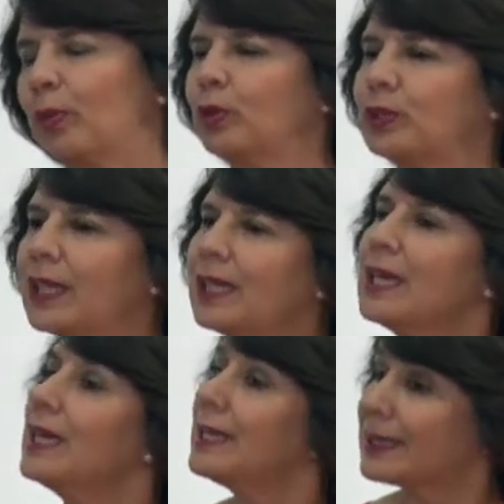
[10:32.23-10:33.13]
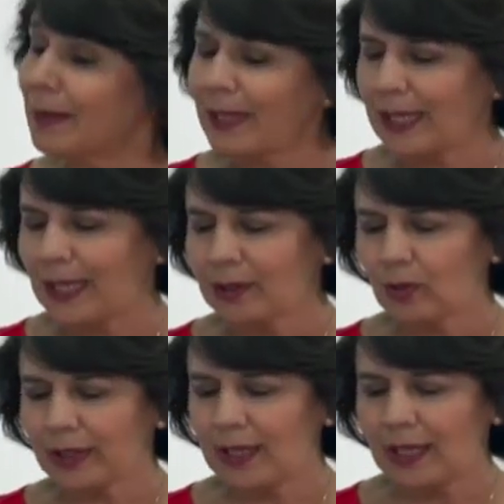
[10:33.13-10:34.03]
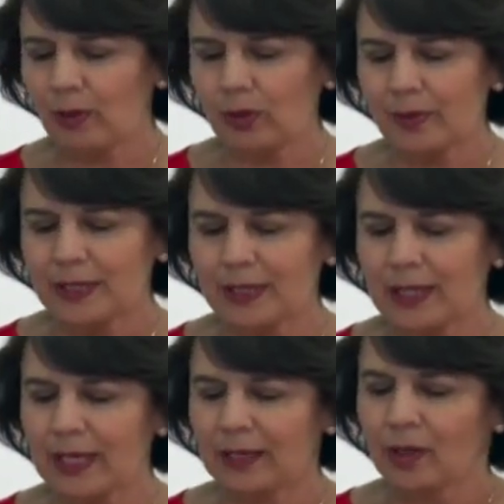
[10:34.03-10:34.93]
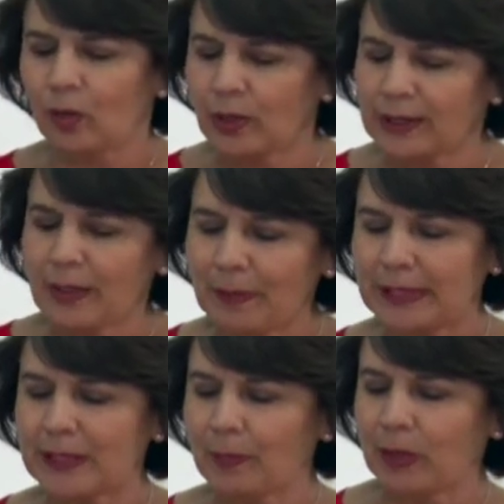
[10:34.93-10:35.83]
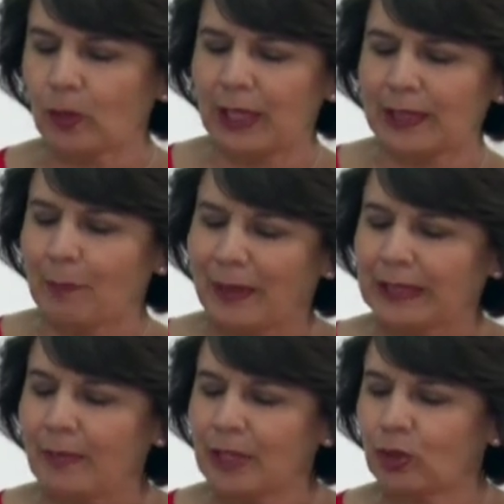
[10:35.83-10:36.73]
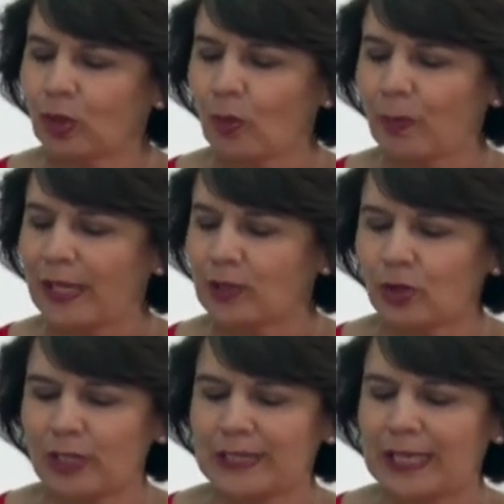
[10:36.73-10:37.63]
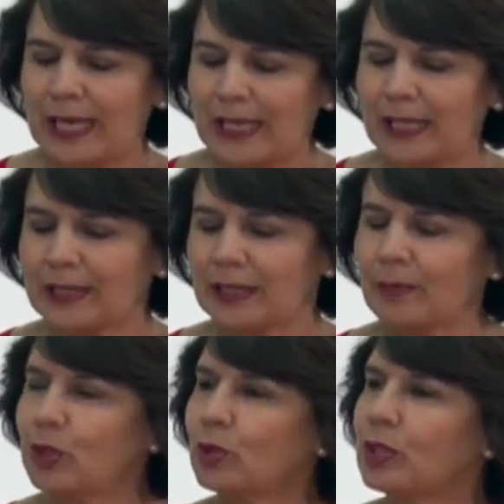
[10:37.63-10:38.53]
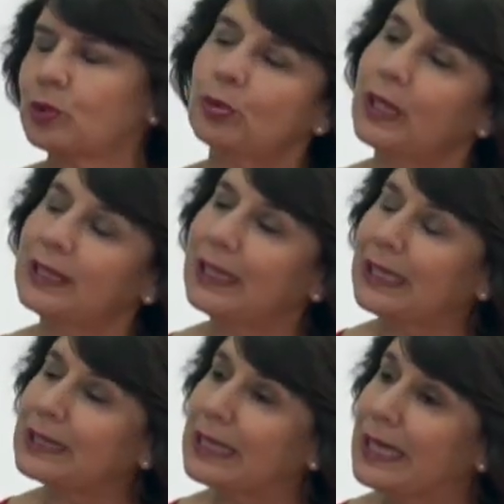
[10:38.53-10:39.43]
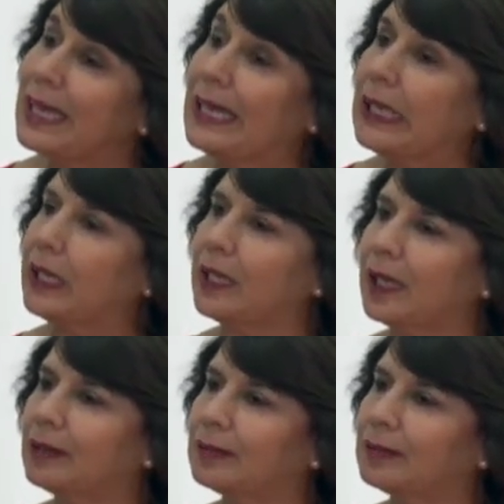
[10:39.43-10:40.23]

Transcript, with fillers: porque usted está manejando aquí en la universidad o está participando en el Departamento de Operaciones del Área de Servicios Estudiantiles en línea.